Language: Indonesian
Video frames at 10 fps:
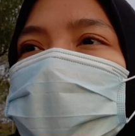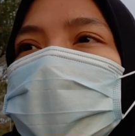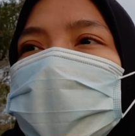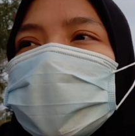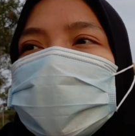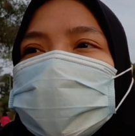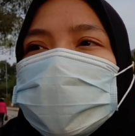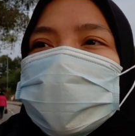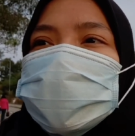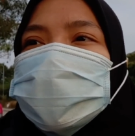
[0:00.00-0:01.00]
Ya.
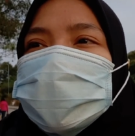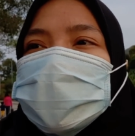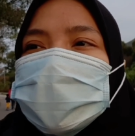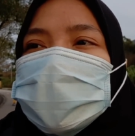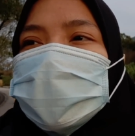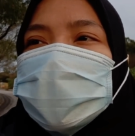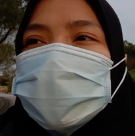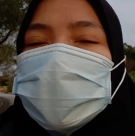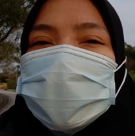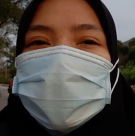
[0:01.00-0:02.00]

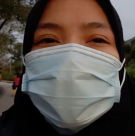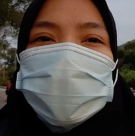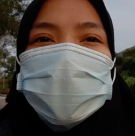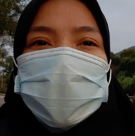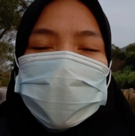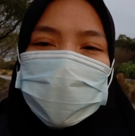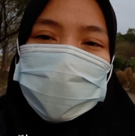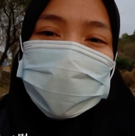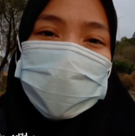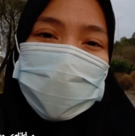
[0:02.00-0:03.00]
Dan kemudian
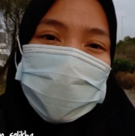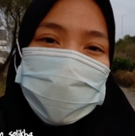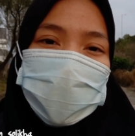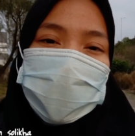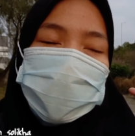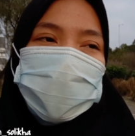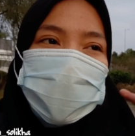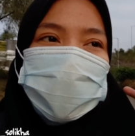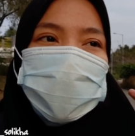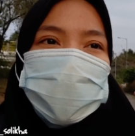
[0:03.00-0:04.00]
di, di tempat
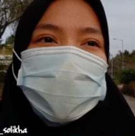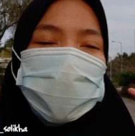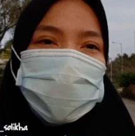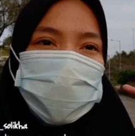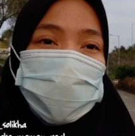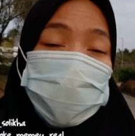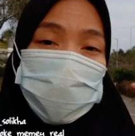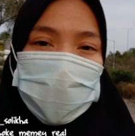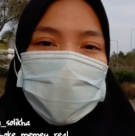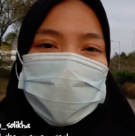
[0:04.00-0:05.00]
kita, di uh,
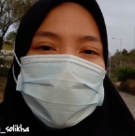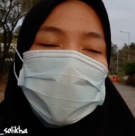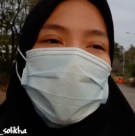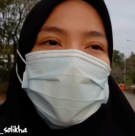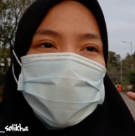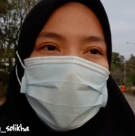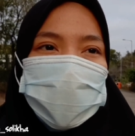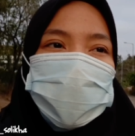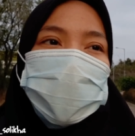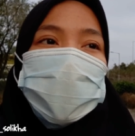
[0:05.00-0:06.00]
blok kita, di
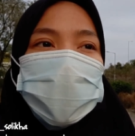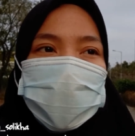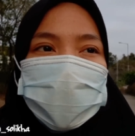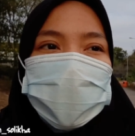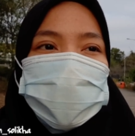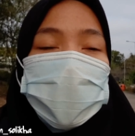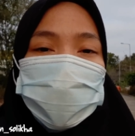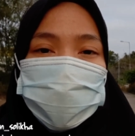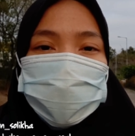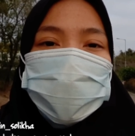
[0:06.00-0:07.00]
apartemen kita ada yang kena
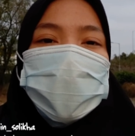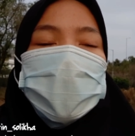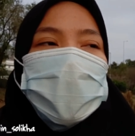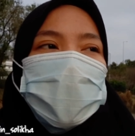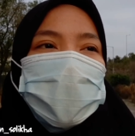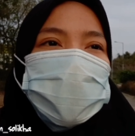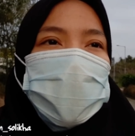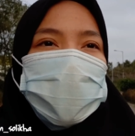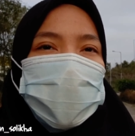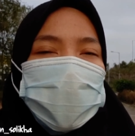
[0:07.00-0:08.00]
satu.
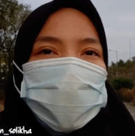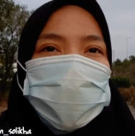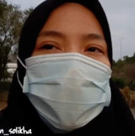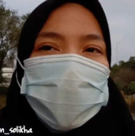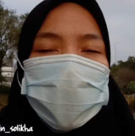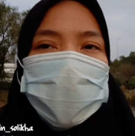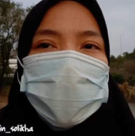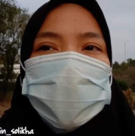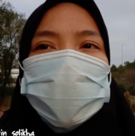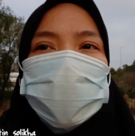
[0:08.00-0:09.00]
Dan
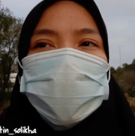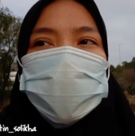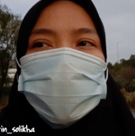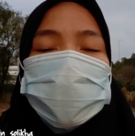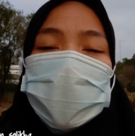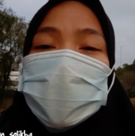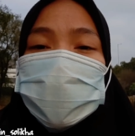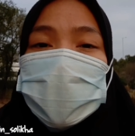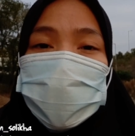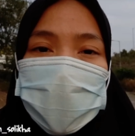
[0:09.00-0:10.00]
alhamdulillah
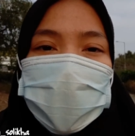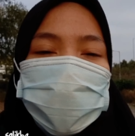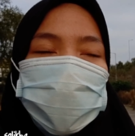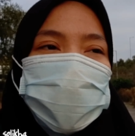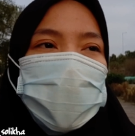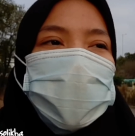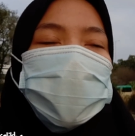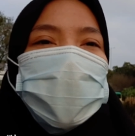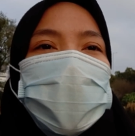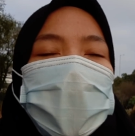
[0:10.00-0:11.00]
jangan sampai ya mudah-mudahan
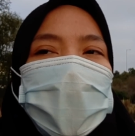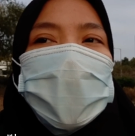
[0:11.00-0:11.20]
ya